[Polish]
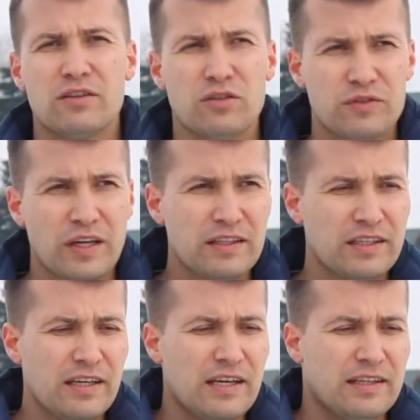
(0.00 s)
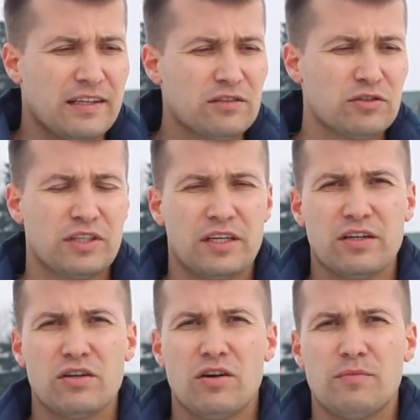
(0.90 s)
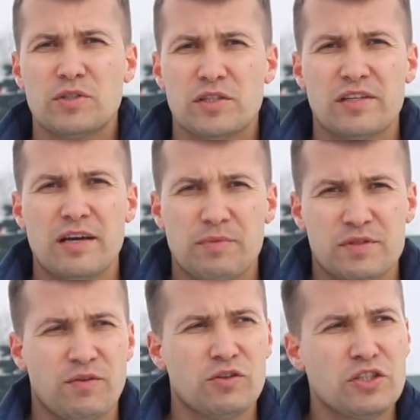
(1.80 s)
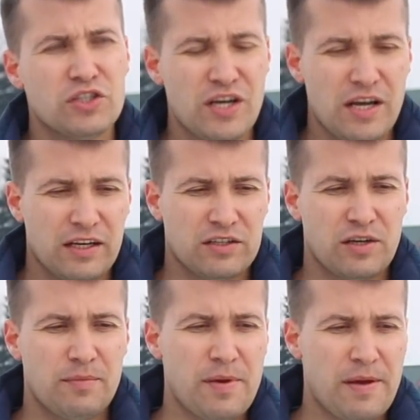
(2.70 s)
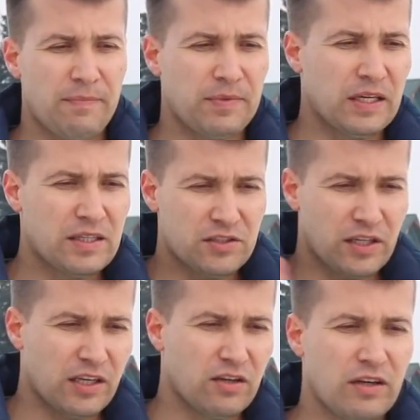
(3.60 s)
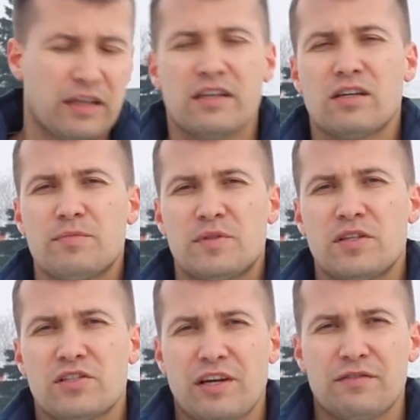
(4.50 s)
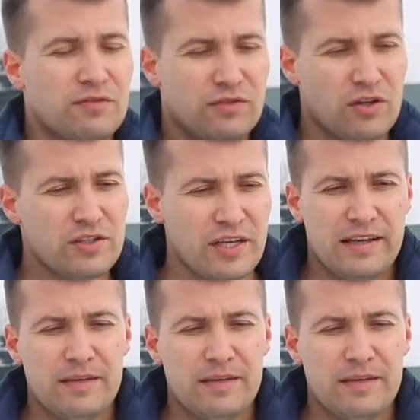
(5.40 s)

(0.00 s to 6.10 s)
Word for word: to wtedy na coś takiego możesz sobie pozwolić, żeby jej dać takiego lekkiego pstryczka w nos.